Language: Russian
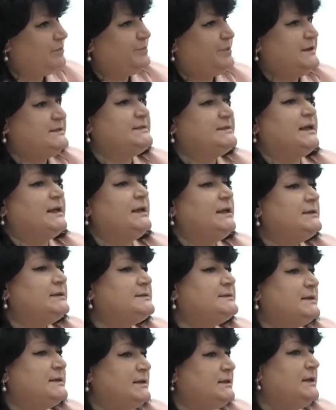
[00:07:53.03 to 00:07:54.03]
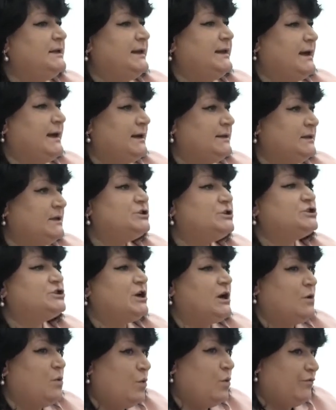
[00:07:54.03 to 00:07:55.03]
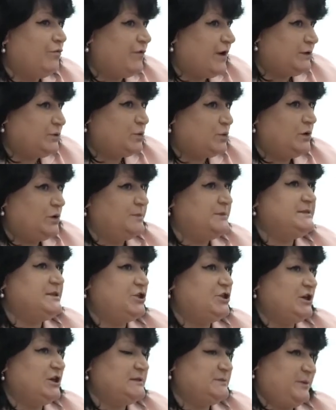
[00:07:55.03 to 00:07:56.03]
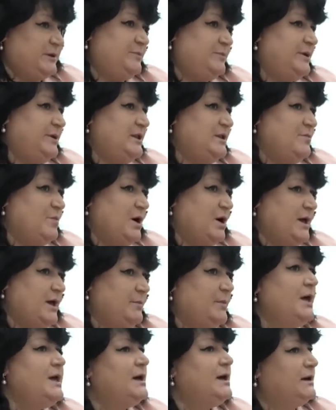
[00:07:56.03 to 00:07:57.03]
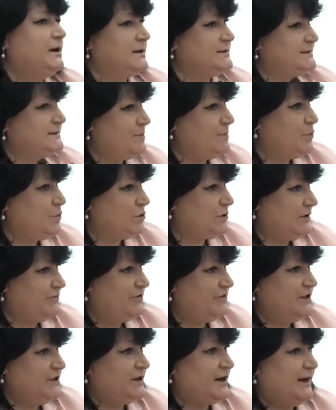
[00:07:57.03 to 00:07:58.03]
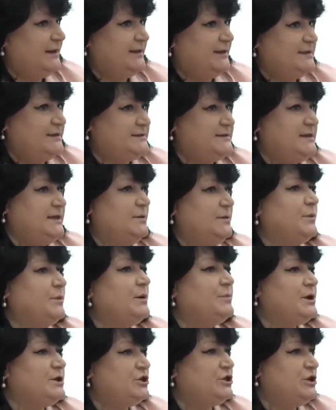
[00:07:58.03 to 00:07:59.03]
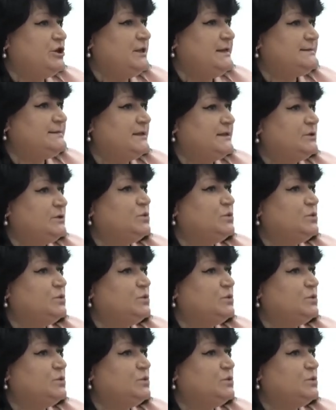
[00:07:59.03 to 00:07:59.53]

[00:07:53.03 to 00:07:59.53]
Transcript: Предстоит целый ряд шагов, которые мы сейчас предпринимаем. Разработка федеральной схемы обращения с